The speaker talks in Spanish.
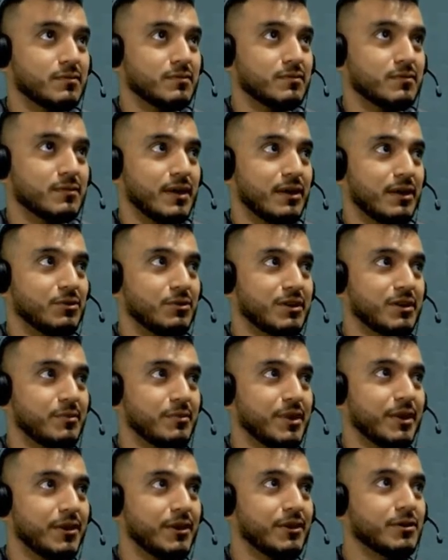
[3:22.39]
que le gusta el
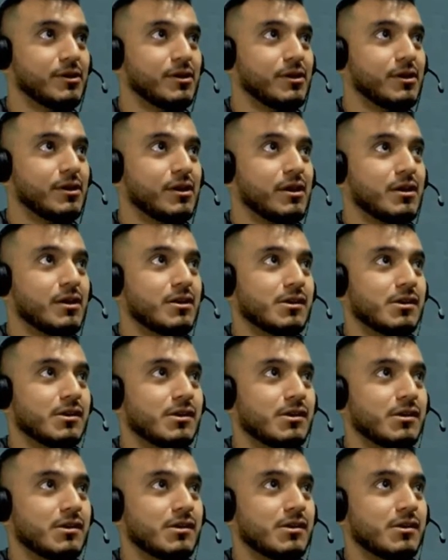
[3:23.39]
video
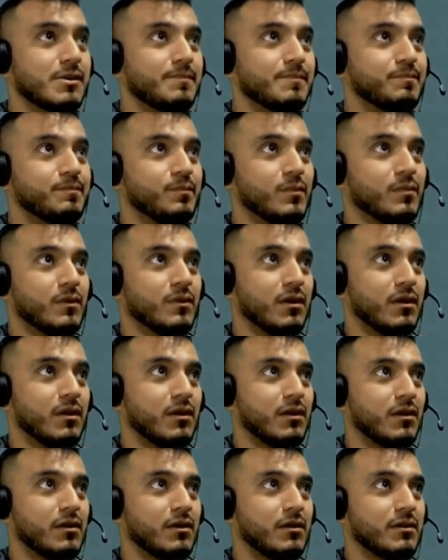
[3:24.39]
y
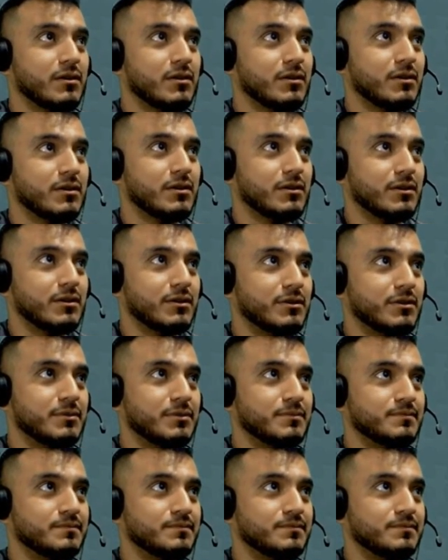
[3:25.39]
que em,